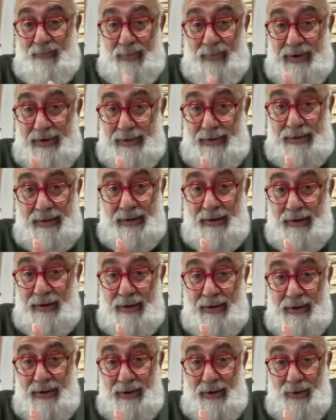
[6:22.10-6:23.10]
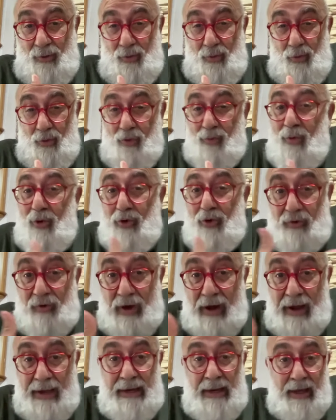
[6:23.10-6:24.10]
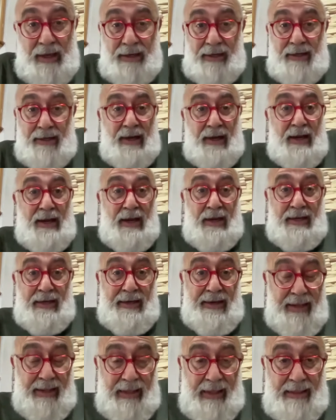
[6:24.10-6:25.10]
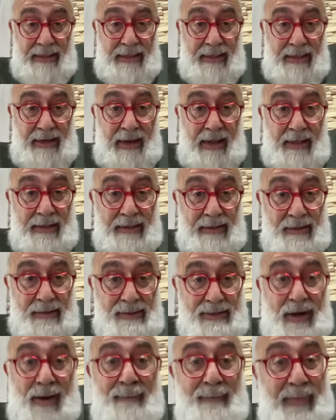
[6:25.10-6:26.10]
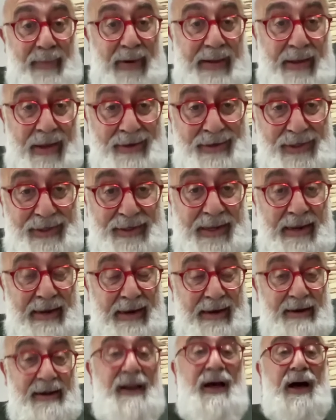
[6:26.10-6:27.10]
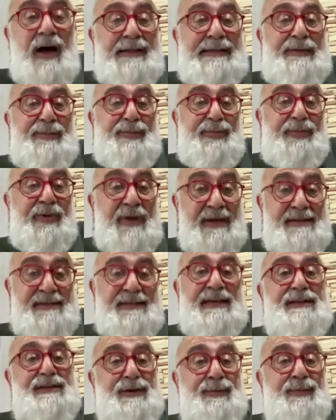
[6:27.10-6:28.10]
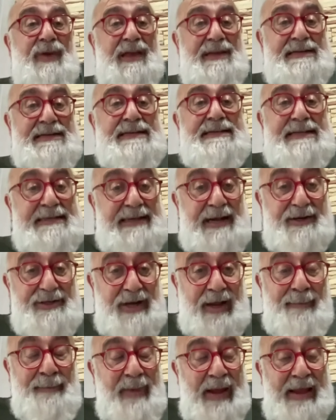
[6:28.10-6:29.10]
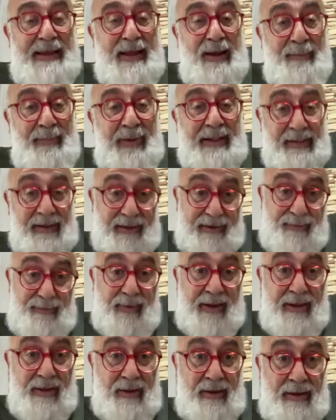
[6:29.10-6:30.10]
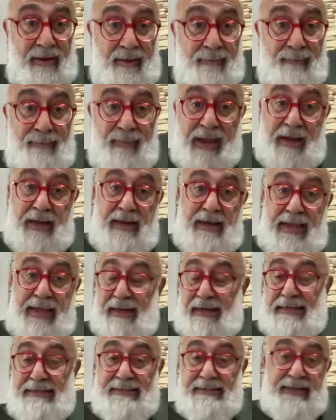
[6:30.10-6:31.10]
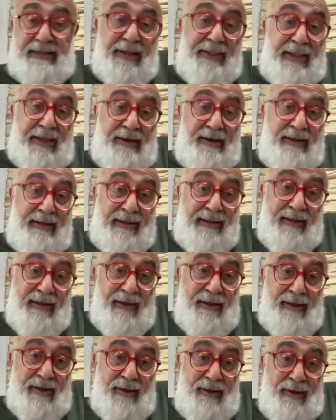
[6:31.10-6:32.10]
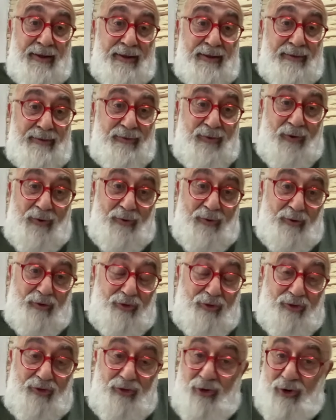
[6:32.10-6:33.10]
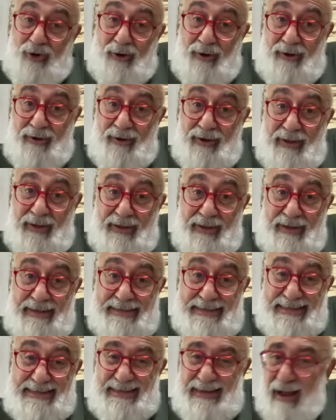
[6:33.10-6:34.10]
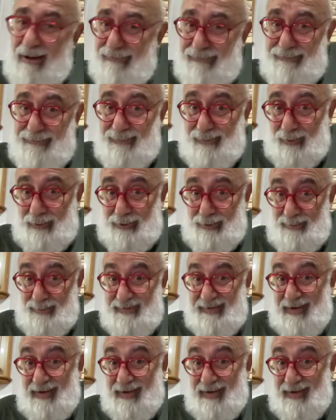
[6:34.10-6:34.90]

bir umut kaynağı haline getiren, şampanya şişelerini alıp seçim gecesi şampanya patlatmayı bekleyen insanları doğrusu çok saf buldum,